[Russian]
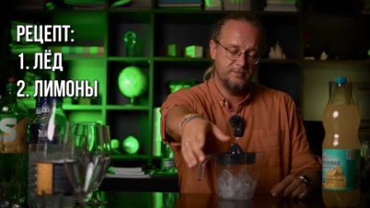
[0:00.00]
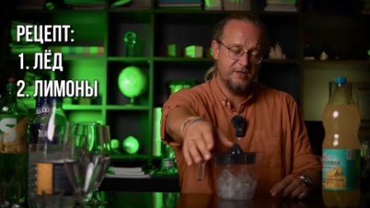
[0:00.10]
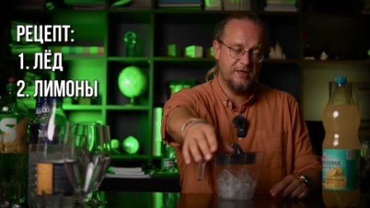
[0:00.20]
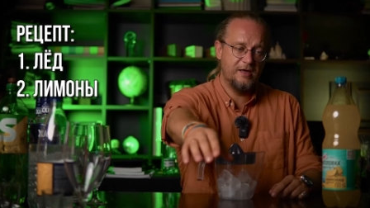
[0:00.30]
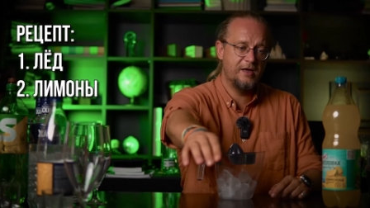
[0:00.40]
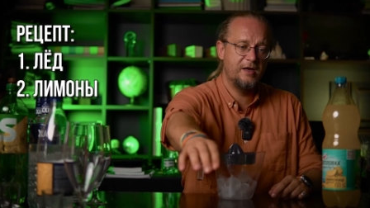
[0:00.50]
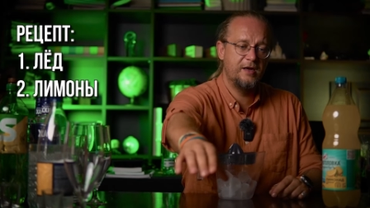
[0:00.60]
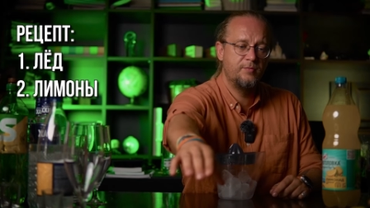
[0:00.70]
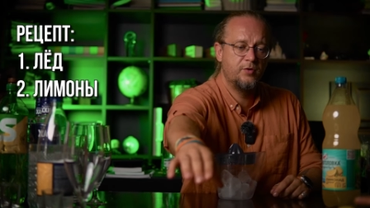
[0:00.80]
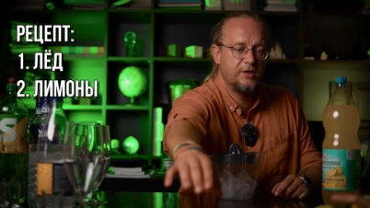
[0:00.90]
Да,
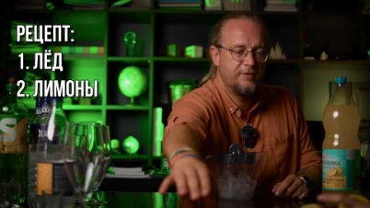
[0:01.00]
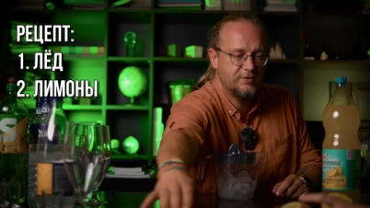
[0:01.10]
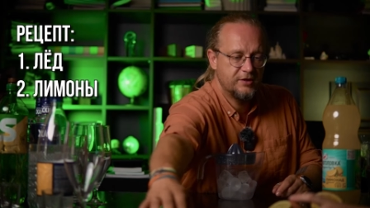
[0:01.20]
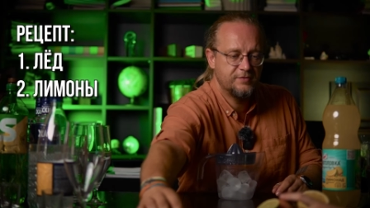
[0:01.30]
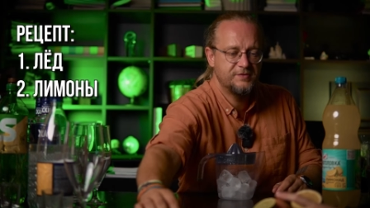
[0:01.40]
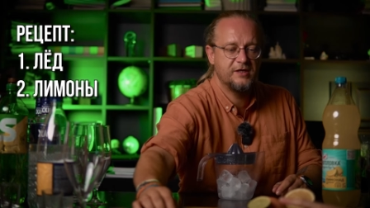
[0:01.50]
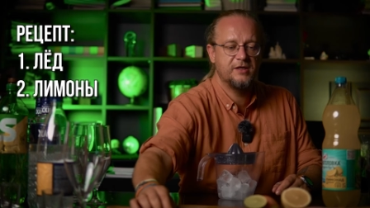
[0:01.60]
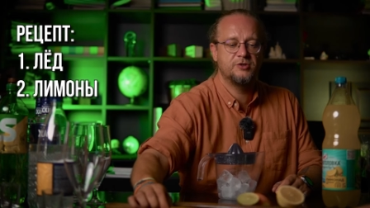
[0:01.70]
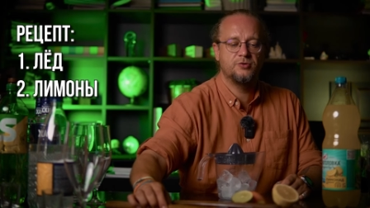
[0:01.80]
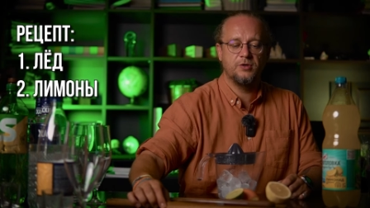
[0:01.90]
лимоны и вот эти
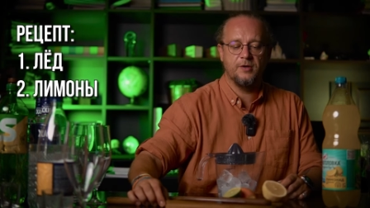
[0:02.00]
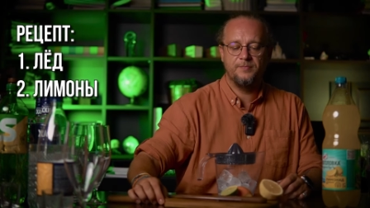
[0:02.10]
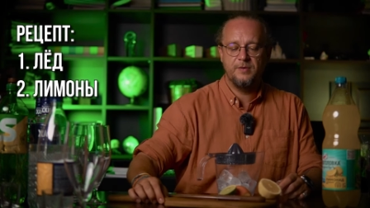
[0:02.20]
всякие штуки.